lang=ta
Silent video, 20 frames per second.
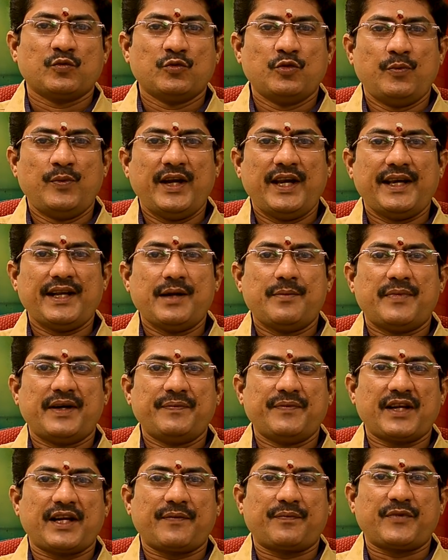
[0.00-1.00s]
குபேர
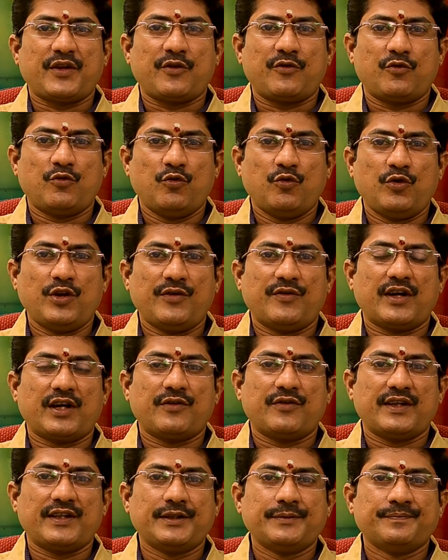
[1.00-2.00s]
மந்திரத்தை கூறி
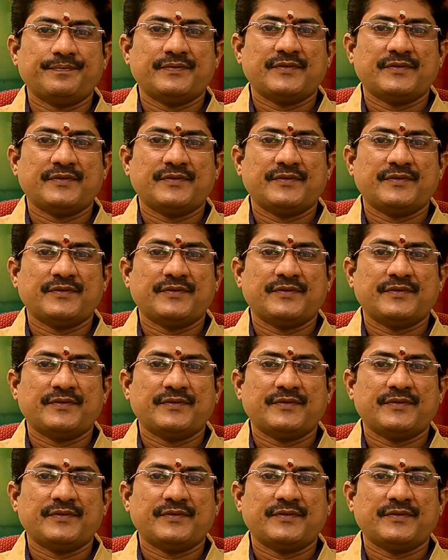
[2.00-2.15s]
வருவது